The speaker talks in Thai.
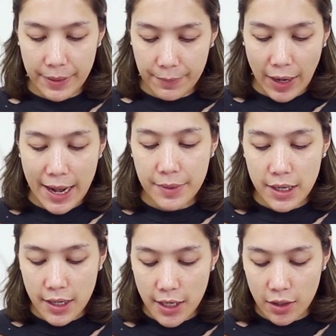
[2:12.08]
เป็นไพรเมอ
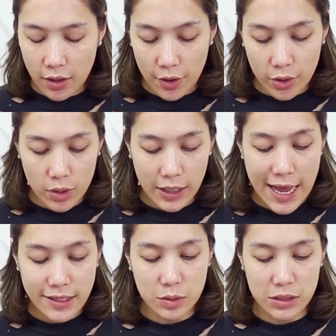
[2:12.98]
ร์รุ่น
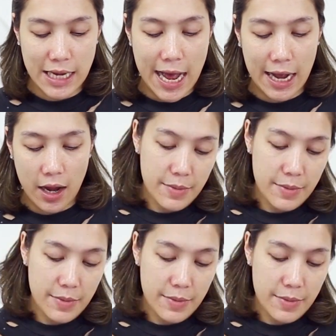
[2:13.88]
ล่าสุดจาก